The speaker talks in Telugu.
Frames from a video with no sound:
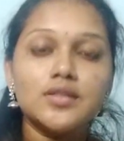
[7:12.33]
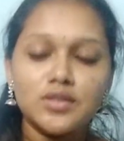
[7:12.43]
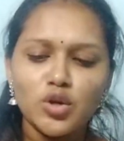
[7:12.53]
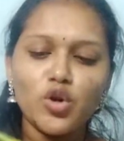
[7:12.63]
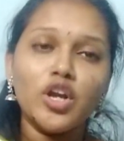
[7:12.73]

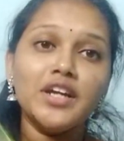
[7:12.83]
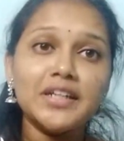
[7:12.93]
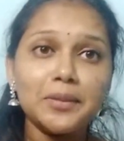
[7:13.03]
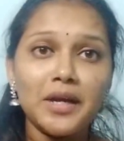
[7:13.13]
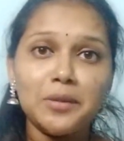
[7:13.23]
సో
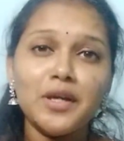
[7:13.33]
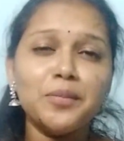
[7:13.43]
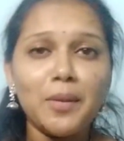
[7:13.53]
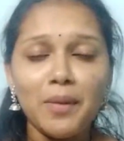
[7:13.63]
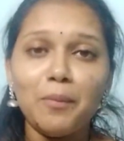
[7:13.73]
గోరింటాక్ పెట్టమని
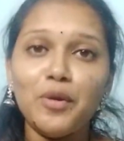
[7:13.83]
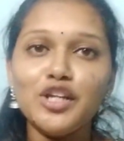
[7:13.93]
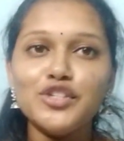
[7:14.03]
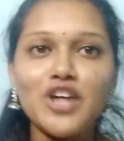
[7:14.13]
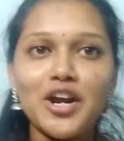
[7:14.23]
పాప ఎప్పటి
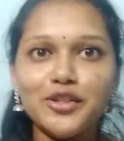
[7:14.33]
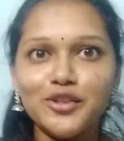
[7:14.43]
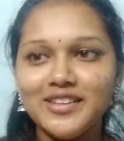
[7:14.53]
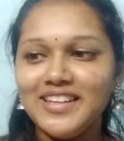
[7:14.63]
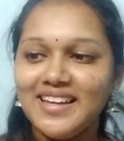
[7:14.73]
నుంచి
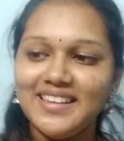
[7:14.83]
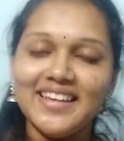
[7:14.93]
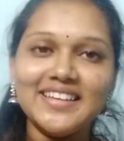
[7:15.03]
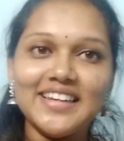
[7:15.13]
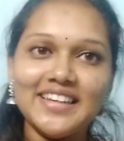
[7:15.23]
అడుగుతుంది
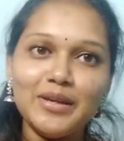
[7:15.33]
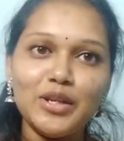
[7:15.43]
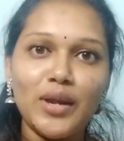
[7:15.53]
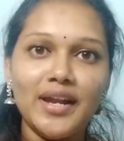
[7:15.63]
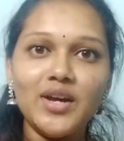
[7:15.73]
అందుకే తనకి
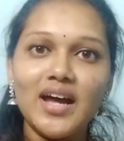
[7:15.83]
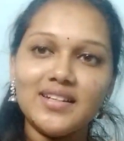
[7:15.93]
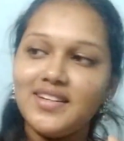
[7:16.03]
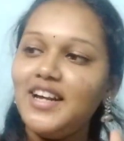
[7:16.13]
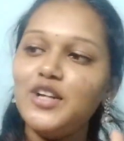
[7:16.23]
రెండు
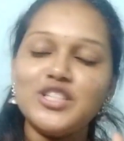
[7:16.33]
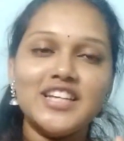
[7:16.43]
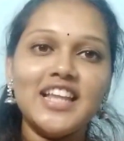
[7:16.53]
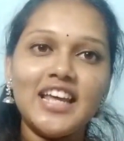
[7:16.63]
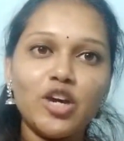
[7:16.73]
రెండు
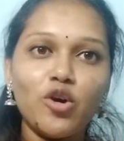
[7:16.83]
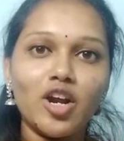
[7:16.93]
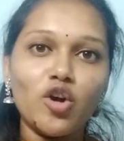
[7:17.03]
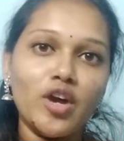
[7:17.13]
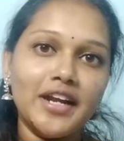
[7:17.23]
చేతులకి కూర
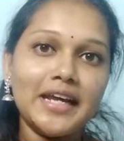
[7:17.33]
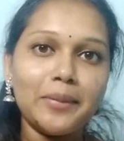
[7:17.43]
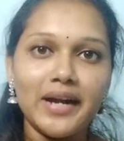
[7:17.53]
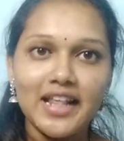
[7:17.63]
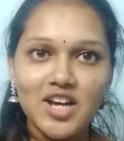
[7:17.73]

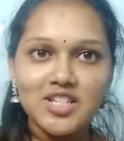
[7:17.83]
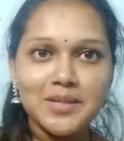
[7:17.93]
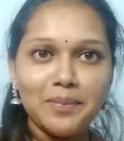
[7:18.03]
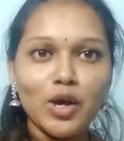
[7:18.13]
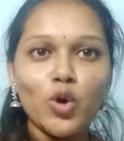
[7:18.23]
గోరింటాక్ పడదా అని
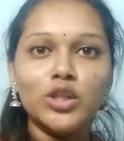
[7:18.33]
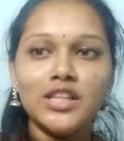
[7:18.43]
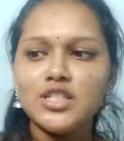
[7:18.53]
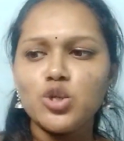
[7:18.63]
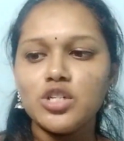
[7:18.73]
చెప్పి కోన్
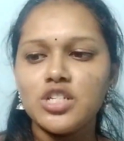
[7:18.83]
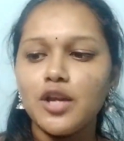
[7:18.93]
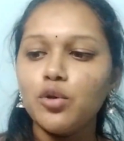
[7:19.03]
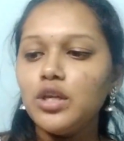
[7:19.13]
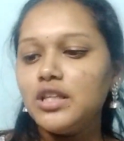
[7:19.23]

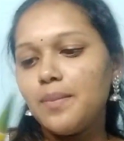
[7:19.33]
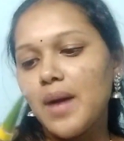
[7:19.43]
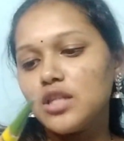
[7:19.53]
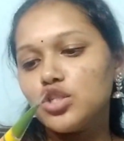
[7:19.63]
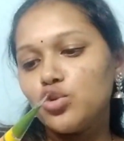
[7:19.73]
తీసుకొచ్చాను ఇది
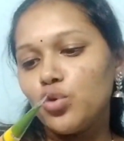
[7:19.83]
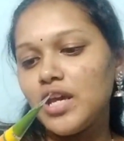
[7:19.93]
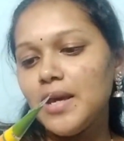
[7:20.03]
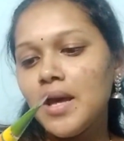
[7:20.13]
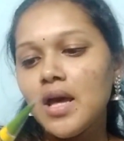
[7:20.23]

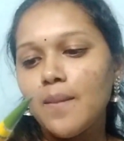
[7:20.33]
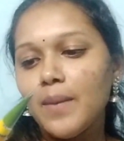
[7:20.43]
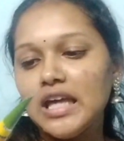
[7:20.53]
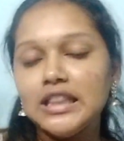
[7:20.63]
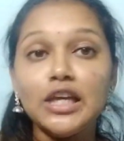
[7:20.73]
బన్సూరి
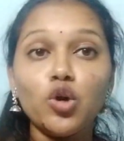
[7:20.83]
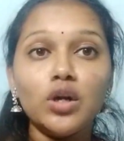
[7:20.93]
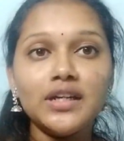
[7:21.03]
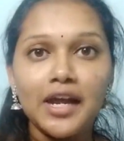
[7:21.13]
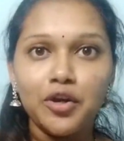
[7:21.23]
మెహందీ
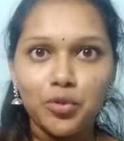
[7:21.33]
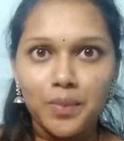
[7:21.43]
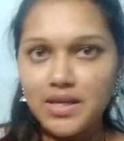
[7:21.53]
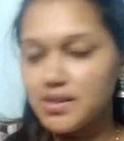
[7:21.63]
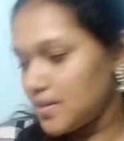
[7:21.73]
కోన్ టెన్
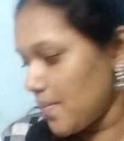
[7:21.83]
రూపీస్